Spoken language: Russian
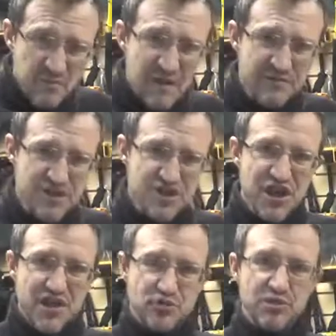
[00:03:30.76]

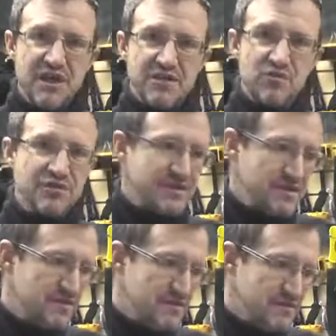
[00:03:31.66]
выезжает куда-то вот,
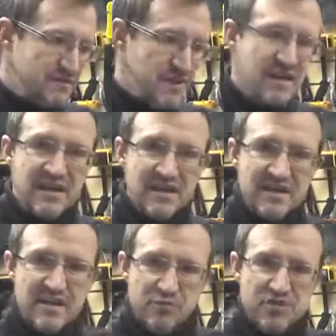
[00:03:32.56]
э,
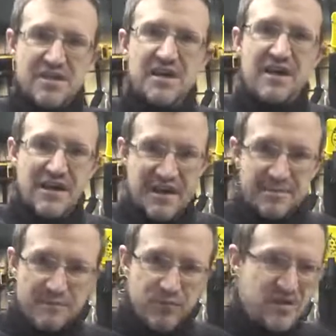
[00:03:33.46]
пусть это
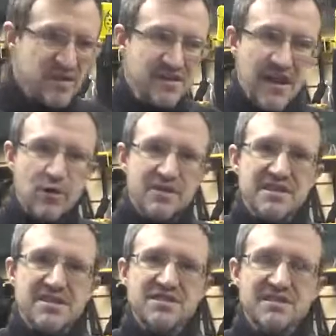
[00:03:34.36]
Крым, пусть это
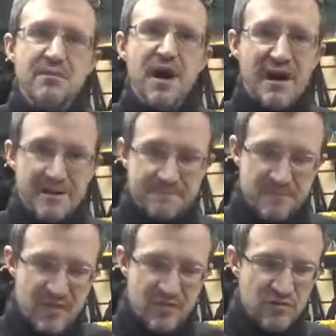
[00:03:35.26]
какой-то Занзибар.
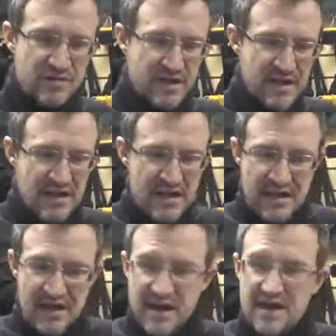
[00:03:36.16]
Ну вот.
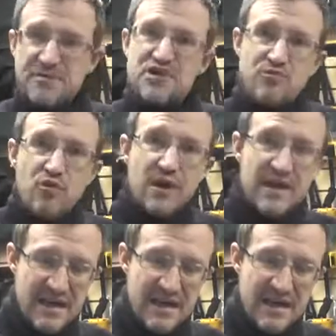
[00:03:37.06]
А почему?